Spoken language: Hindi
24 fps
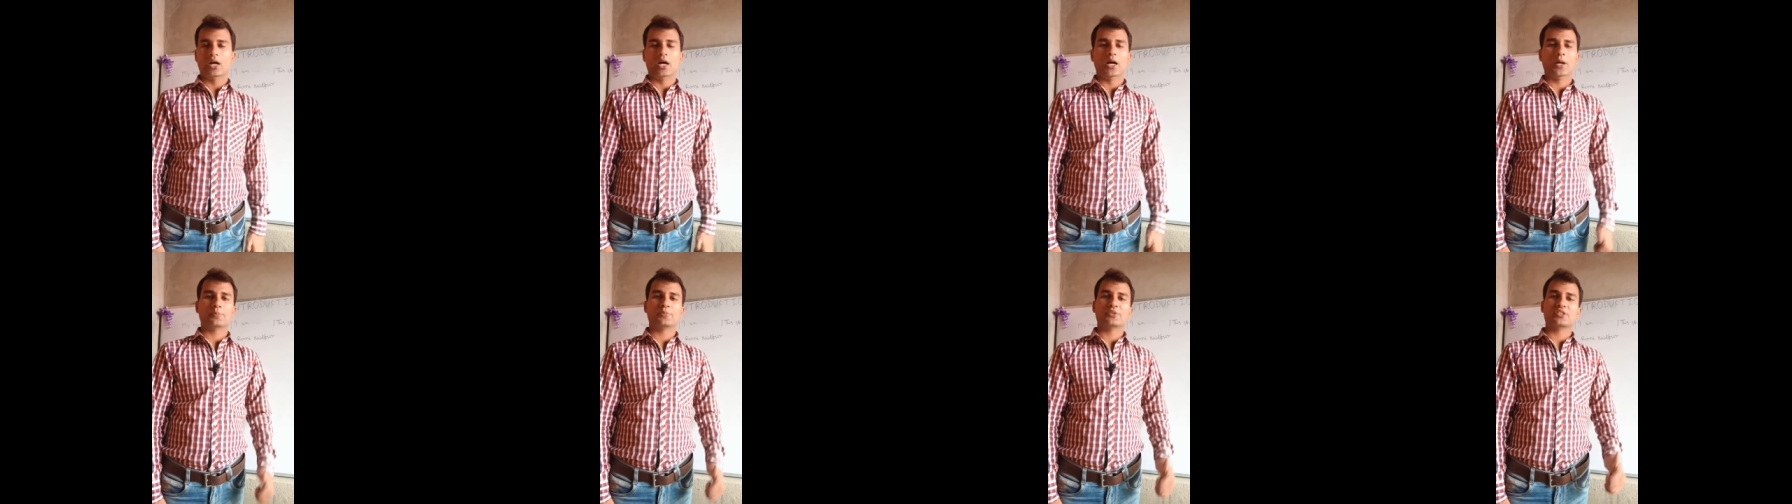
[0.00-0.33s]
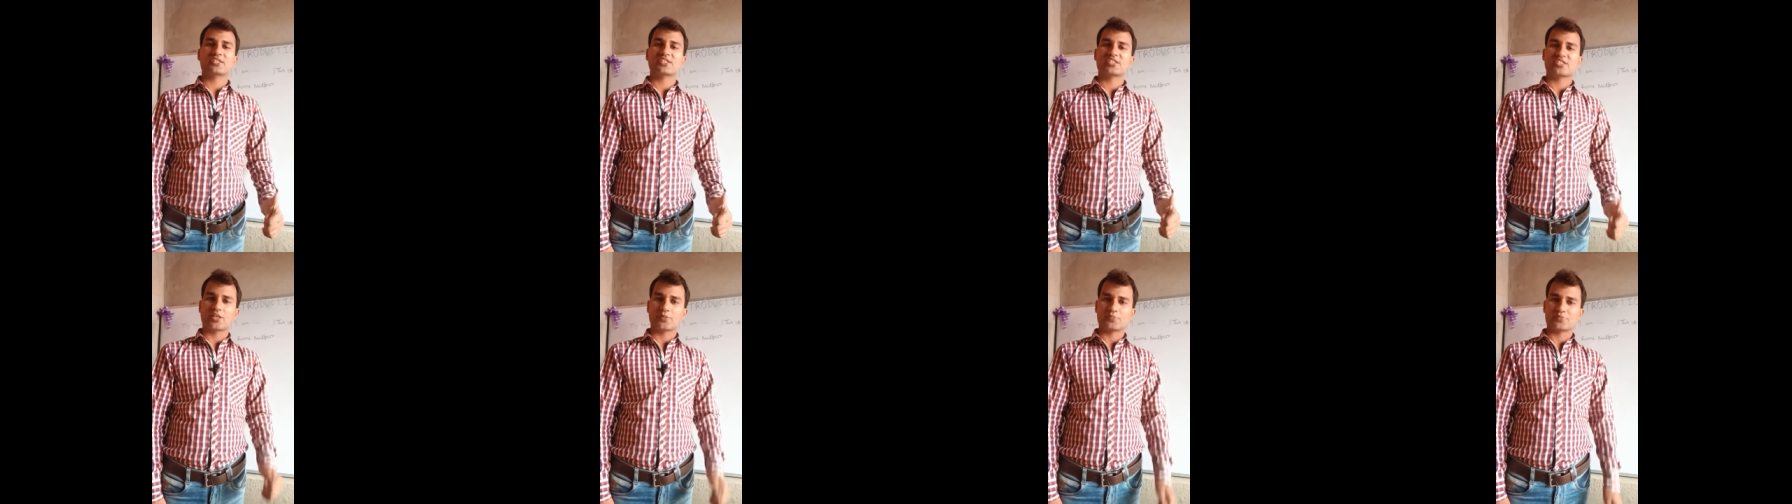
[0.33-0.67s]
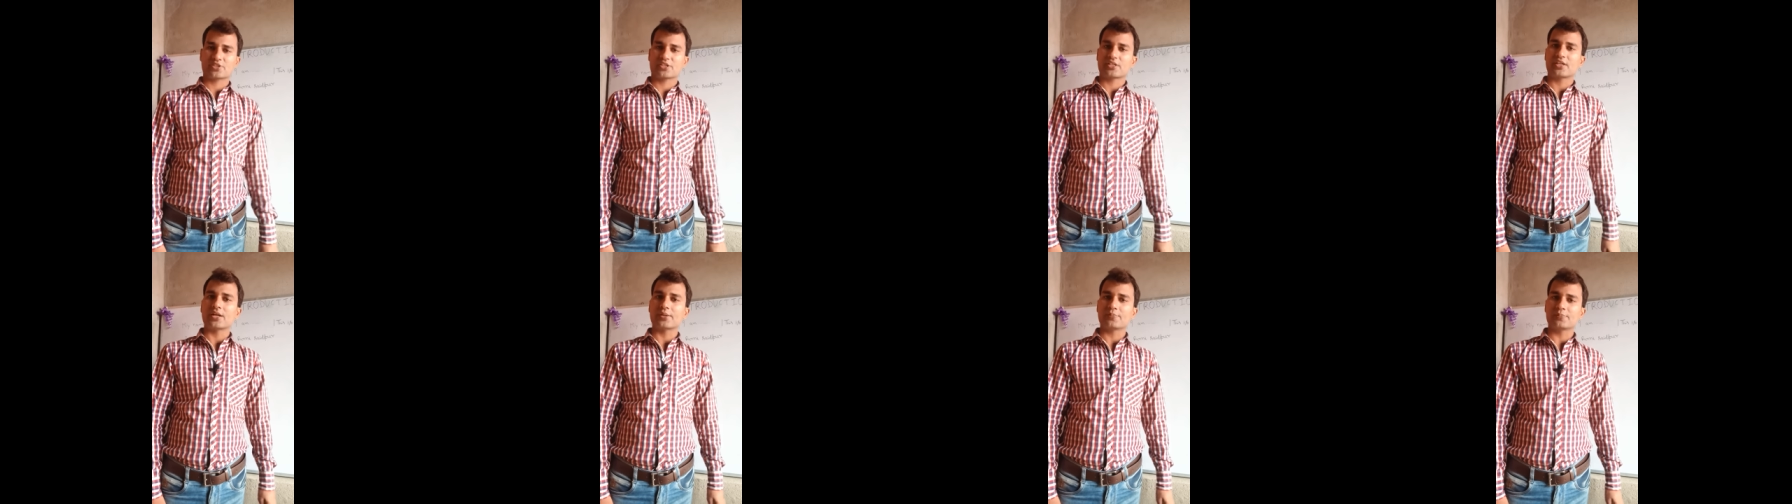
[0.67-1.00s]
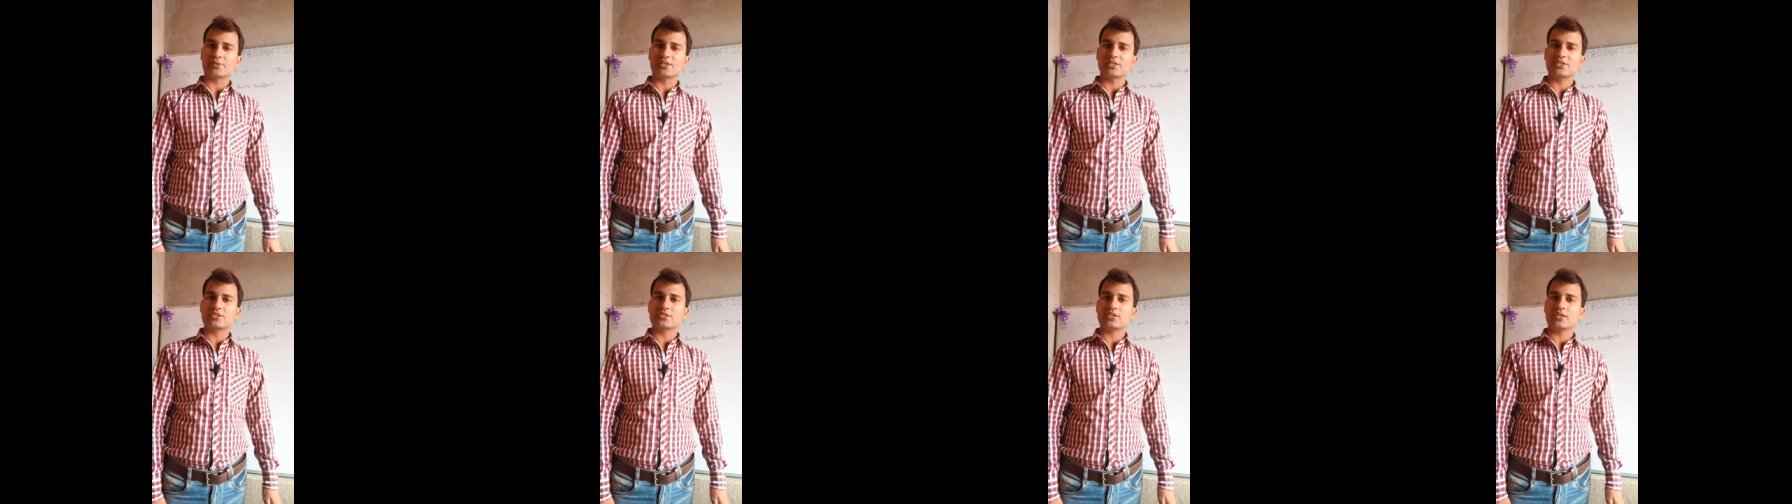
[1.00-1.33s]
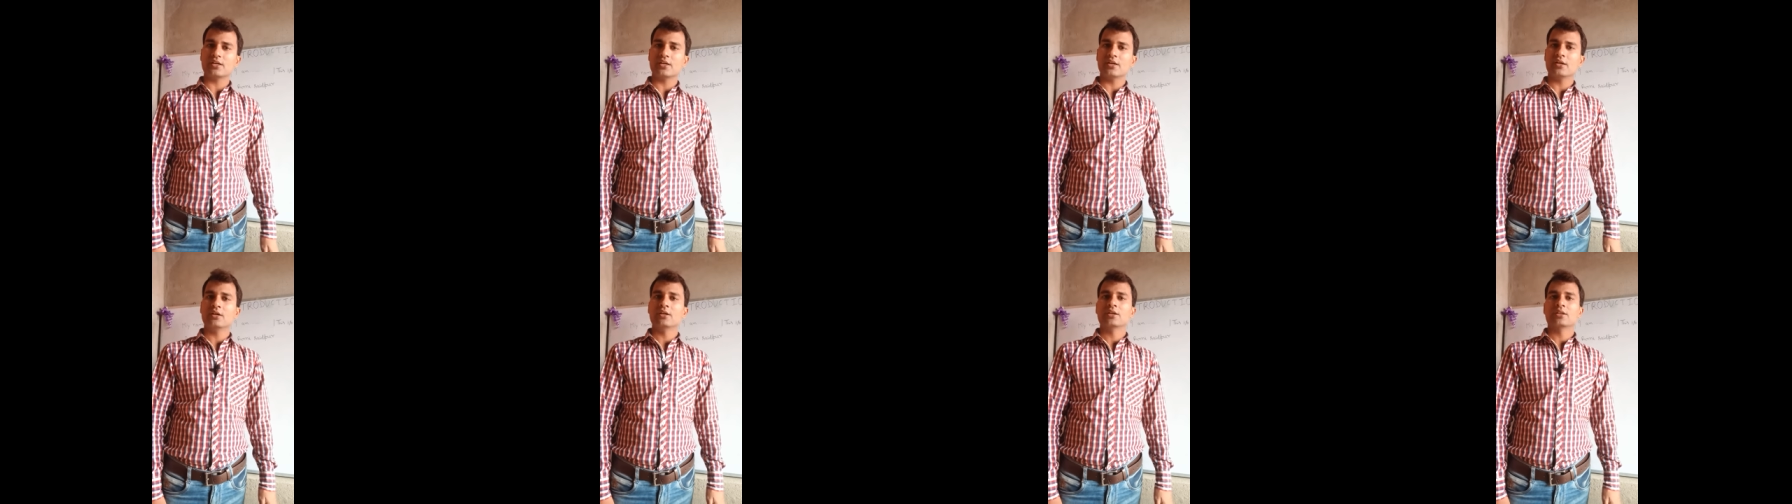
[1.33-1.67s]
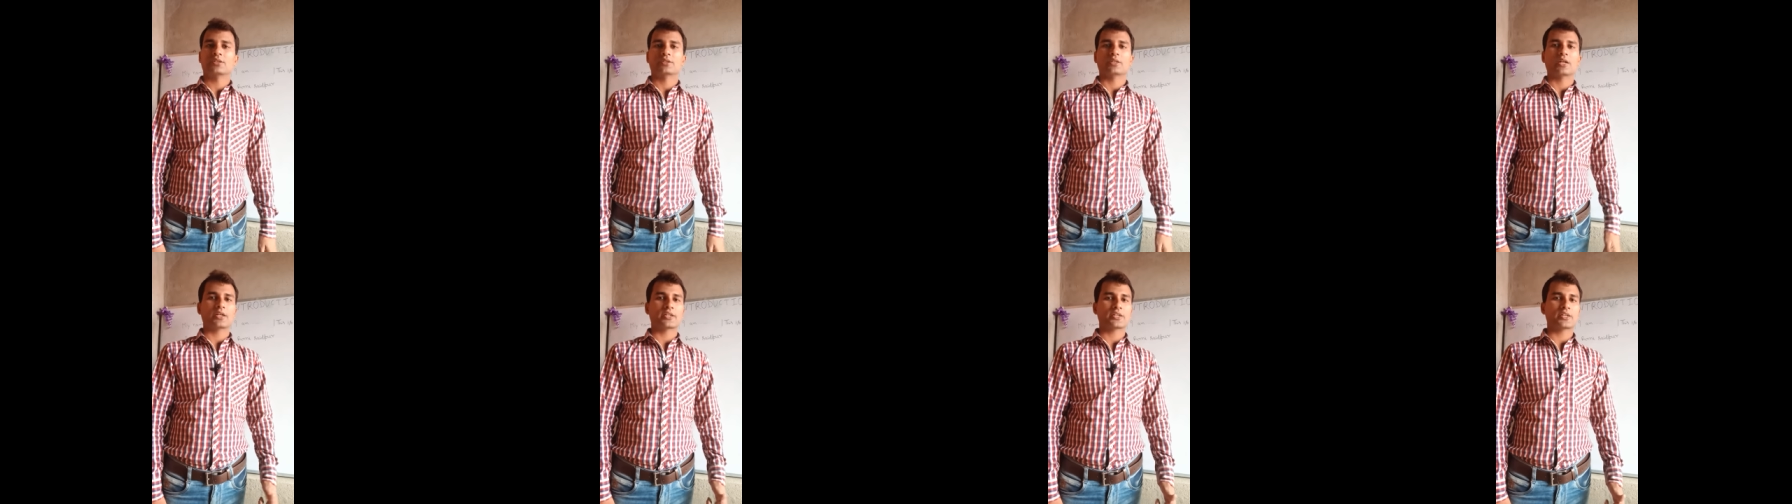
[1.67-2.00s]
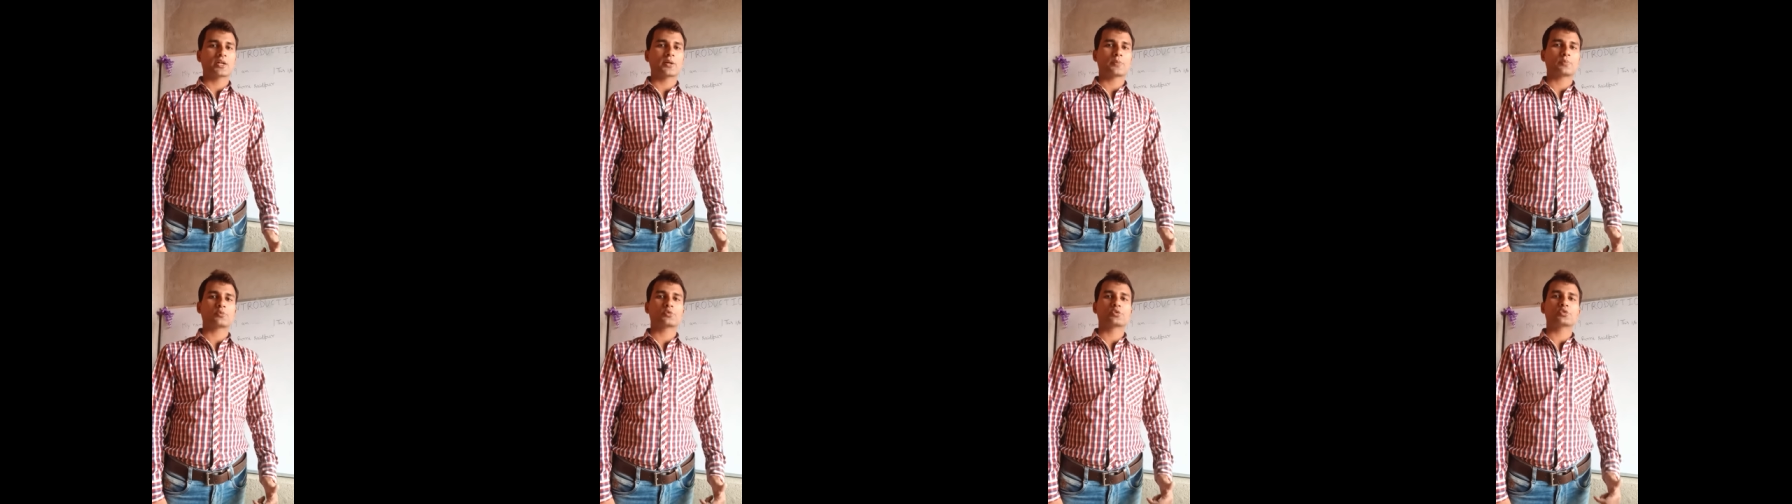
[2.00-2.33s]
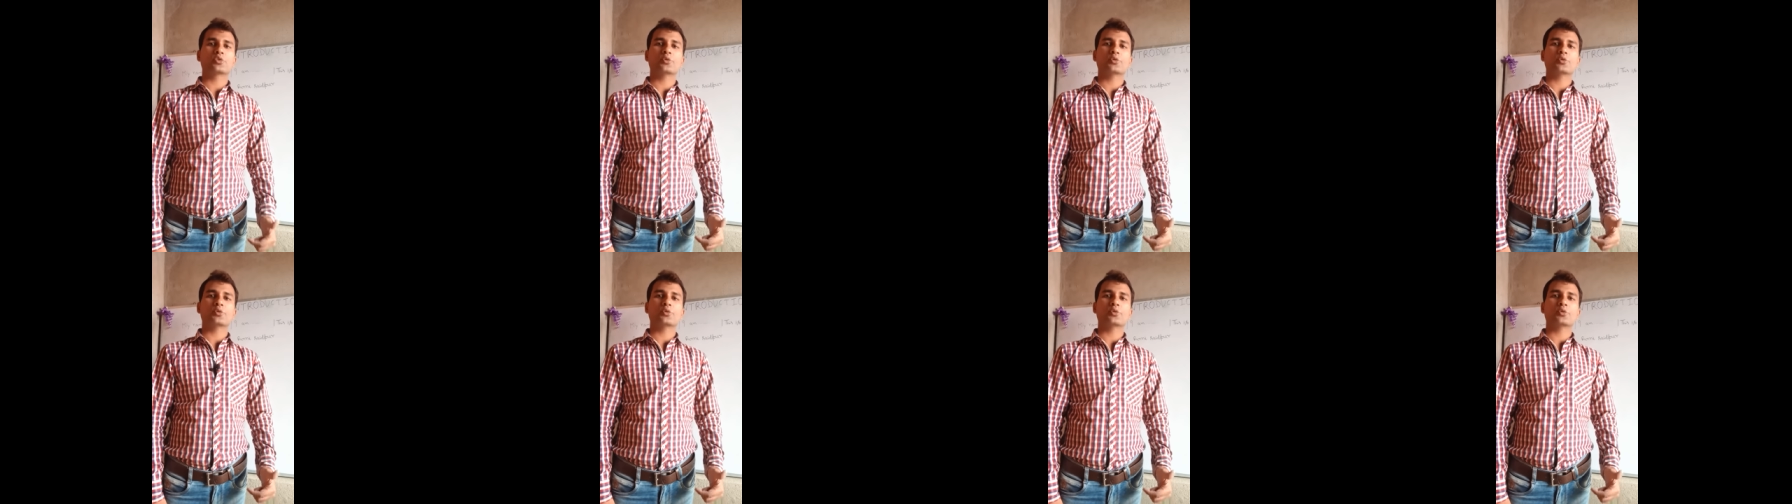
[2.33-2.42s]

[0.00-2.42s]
आप इसे सब्सक्राइब कीजिए ताकि आपको